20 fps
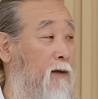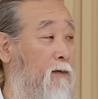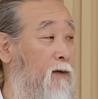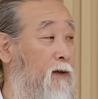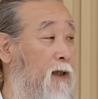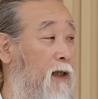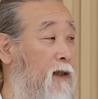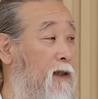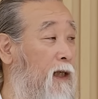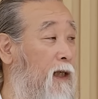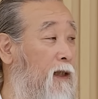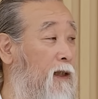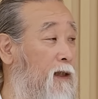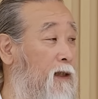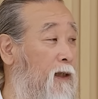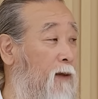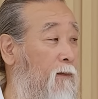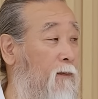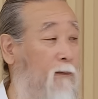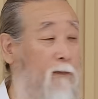세상이
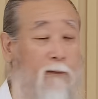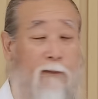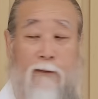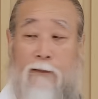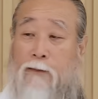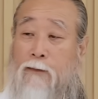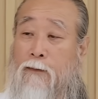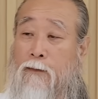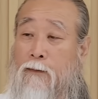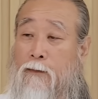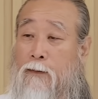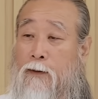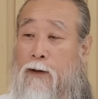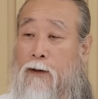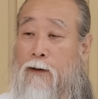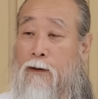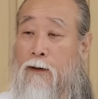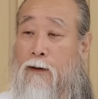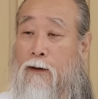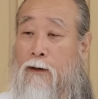참
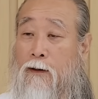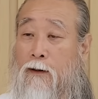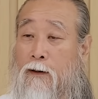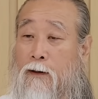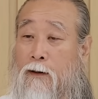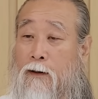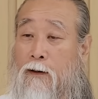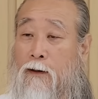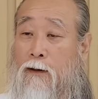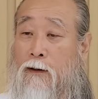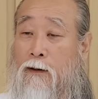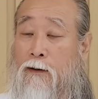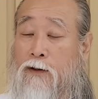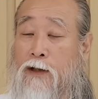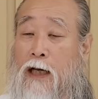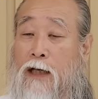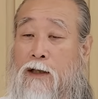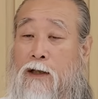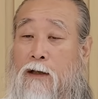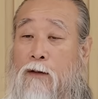어,
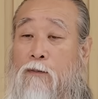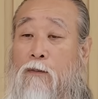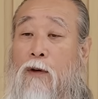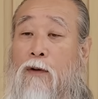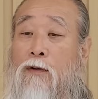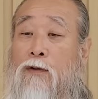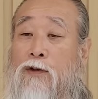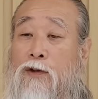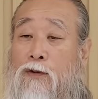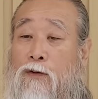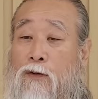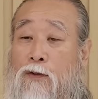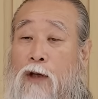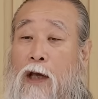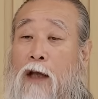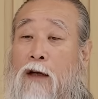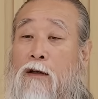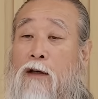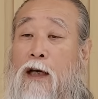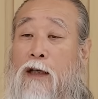자식은 멀어지고
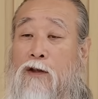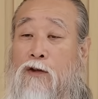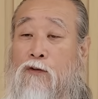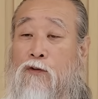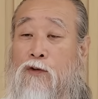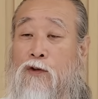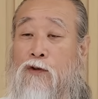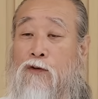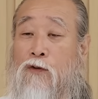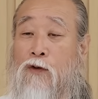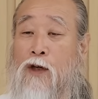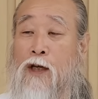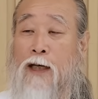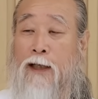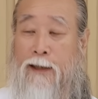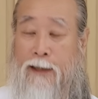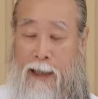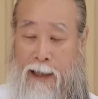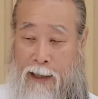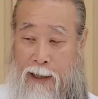개는 가쳐워지고
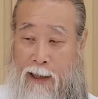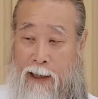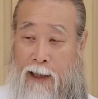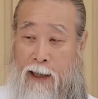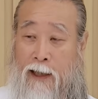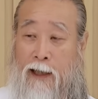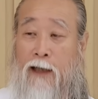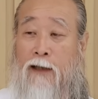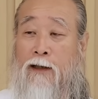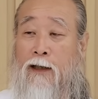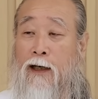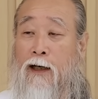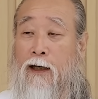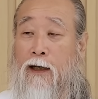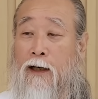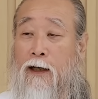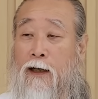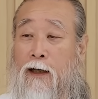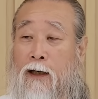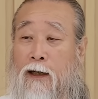잘한다.